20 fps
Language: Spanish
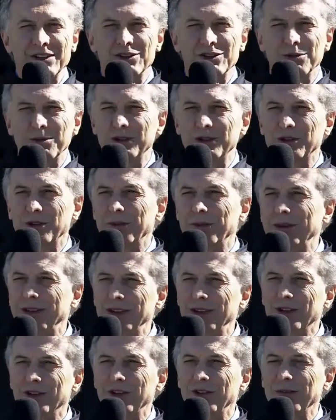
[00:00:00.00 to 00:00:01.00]
yo me he
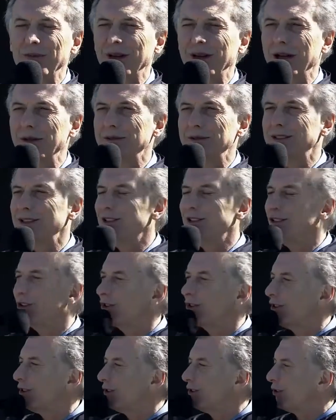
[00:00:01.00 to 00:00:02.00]
sorprendido siempre que visito
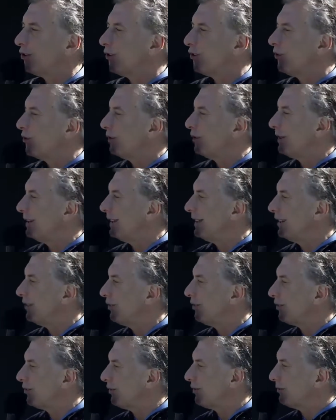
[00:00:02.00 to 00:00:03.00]
los centros
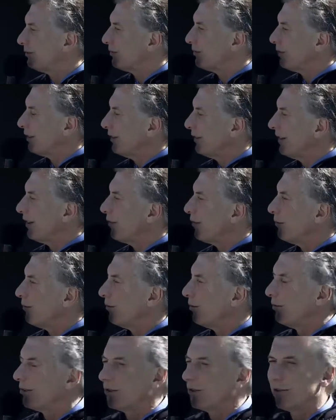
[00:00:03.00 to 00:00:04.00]
comunitarios, lo hacía
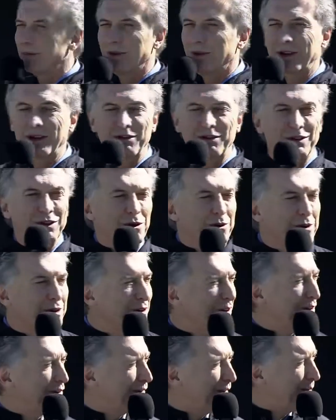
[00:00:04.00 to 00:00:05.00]
como, jefe de
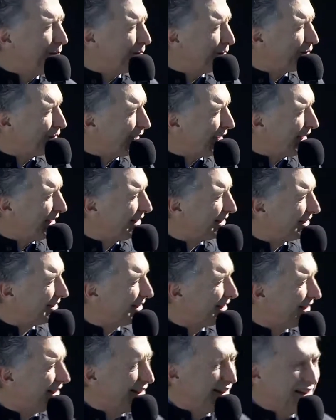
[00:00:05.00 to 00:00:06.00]
gobierno de la Ciudad de Buenos
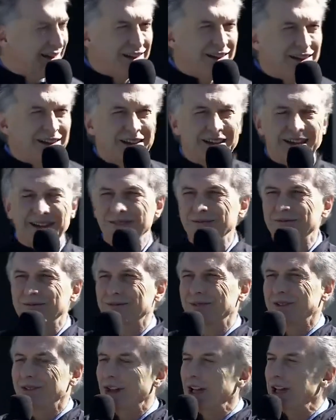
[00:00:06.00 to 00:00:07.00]
Aires, que
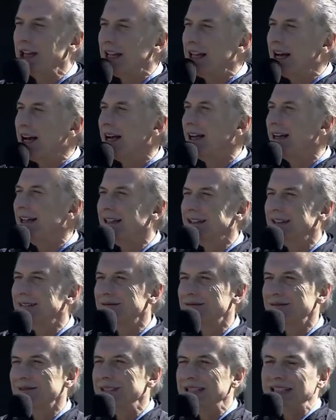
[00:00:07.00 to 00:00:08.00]
no hay edad y,
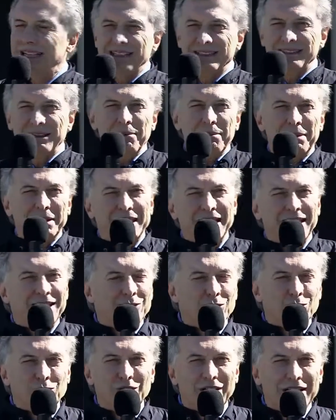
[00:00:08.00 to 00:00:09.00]
que siempre están
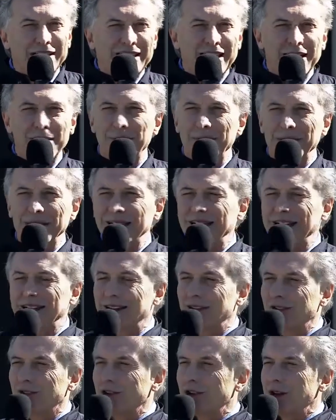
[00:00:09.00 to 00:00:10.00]
entusiastas de aprender
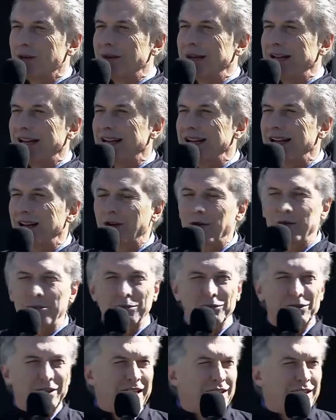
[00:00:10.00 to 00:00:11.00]
no solo a manejar la
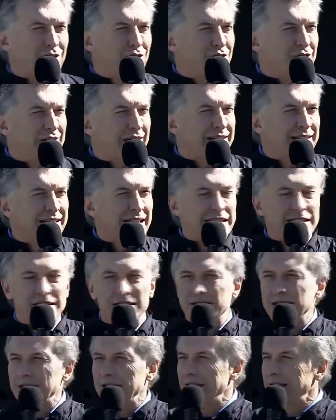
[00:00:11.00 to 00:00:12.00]
computadora, tai
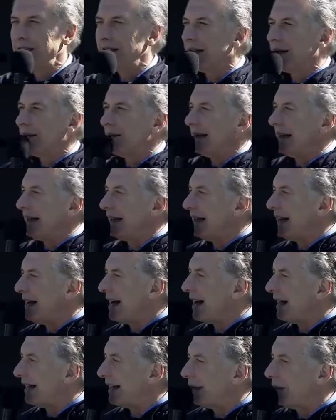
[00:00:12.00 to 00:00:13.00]
chi, a
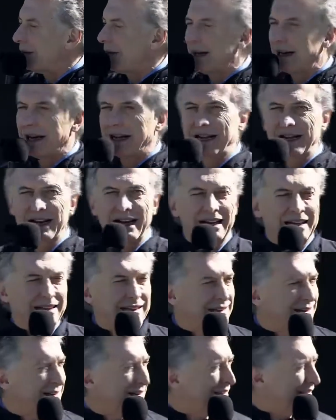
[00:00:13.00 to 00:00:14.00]
bailar, a jugar a las
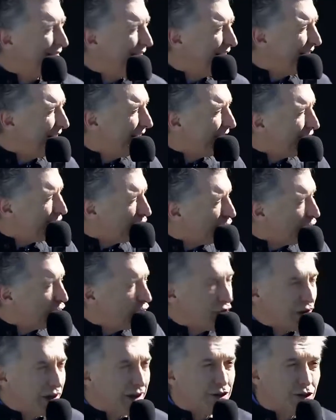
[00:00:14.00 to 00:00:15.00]
cartas, y
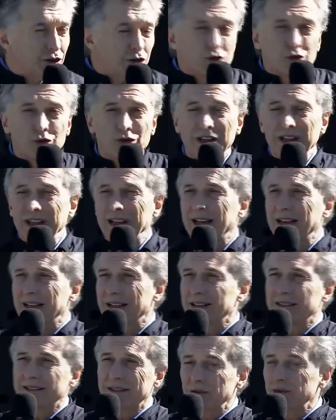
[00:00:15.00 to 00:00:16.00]
todo, y que todo suceda,
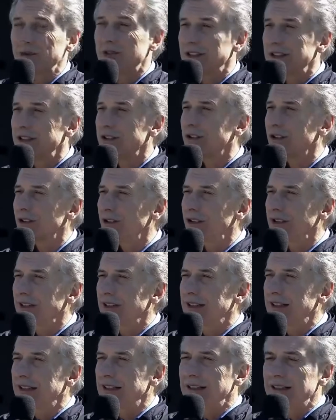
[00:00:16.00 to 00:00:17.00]
que sea un centro,
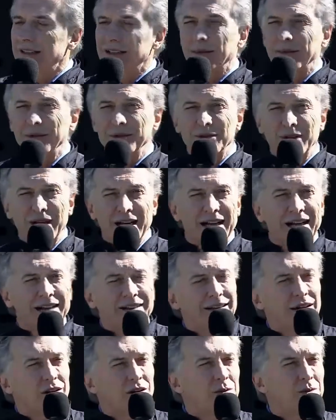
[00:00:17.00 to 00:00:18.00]
realmente una
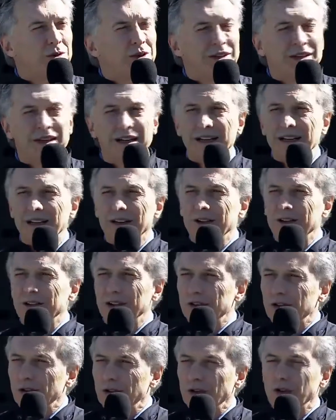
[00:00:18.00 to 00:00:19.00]
casa comunitaria
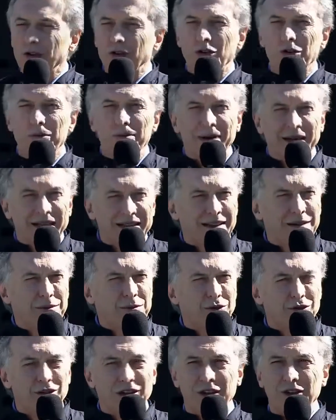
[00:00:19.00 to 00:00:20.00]
donde todos
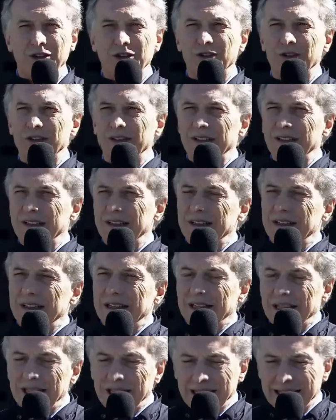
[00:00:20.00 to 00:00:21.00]
compartimos esto,
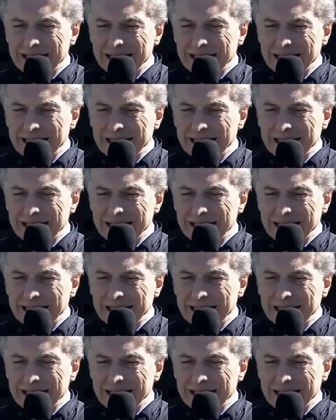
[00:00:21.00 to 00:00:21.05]
el